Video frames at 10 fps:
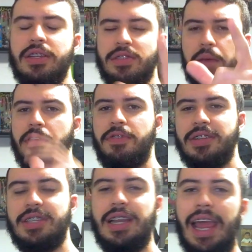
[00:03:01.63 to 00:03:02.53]
sabe
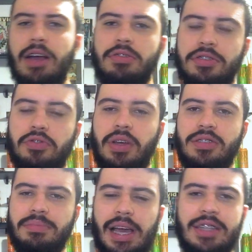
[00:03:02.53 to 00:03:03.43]
fazer angles em
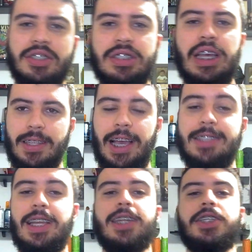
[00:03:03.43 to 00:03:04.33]
suas matches,
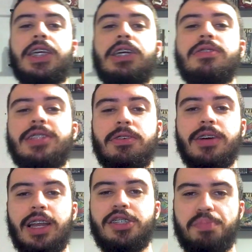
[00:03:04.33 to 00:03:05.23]
excelente heel e tem um
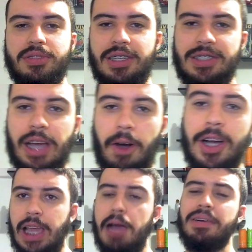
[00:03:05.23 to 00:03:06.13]
grande potencial.
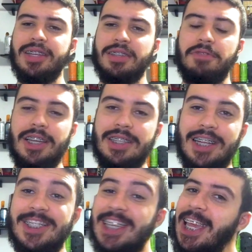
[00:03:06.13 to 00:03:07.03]
É uma das
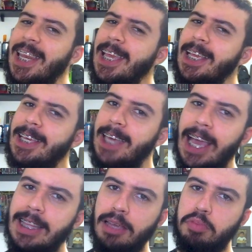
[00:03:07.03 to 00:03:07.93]
rivalidades que
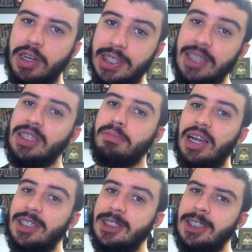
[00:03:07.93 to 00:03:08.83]
ninguém dá importância,
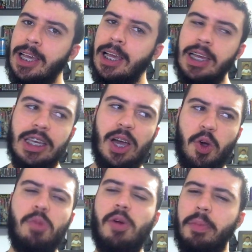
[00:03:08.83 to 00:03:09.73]
mas que em
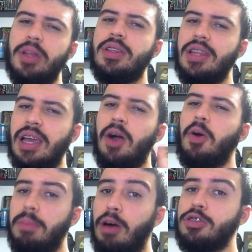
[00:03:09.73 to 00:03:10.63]
algum momento iria
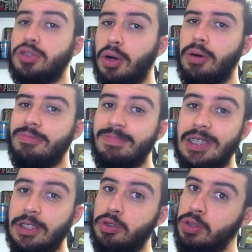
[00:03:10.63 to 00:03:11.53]
roubar o show
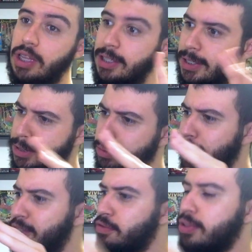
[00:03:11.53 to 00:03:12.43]
e toda a atenção ia
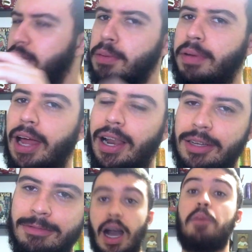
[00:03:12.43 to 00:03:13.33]
ser voltada para ela.
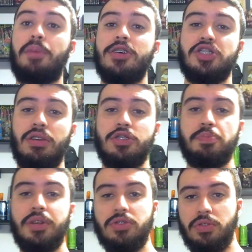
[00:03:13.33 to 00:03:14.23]
Após Sean
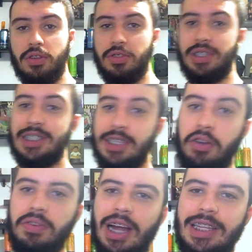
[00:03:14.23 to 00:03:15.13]
Spears o nosso terceiro
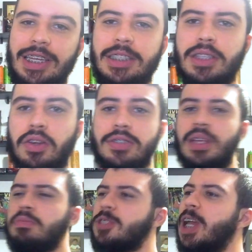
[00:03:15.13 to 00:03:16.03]
lugar da lista, nós
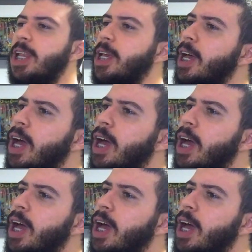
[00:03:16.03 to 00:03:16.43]
temos ele,